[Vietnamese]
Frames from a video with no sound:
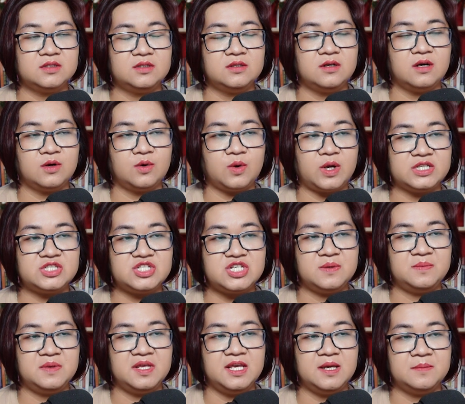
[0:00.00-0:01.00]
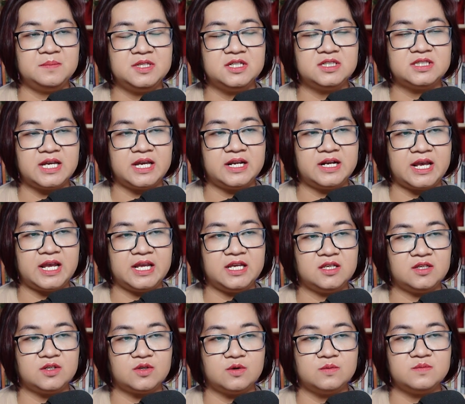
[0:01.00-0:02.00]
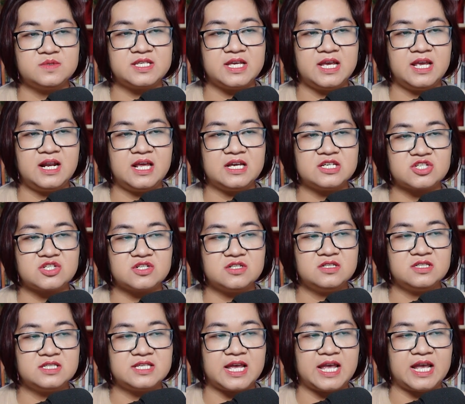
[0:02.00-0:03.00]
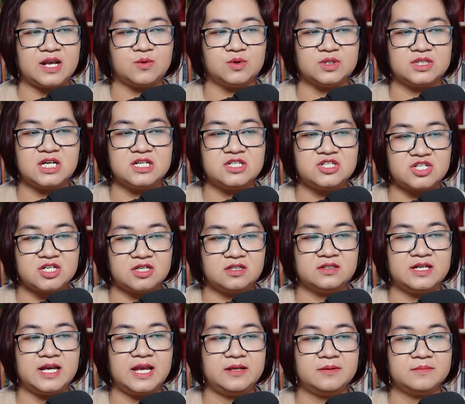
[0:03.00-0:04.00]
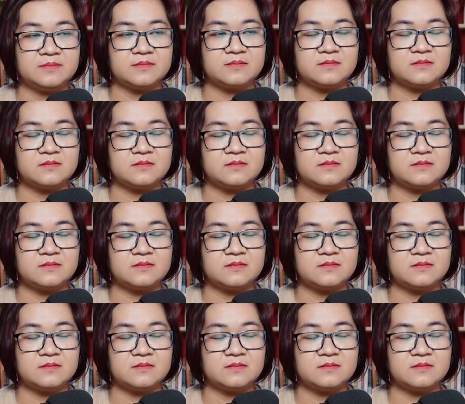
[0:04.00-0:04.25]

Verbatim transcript: Thường loài chim hiếm như thế này cũng dễ là sứ giả của thần rừng đấy.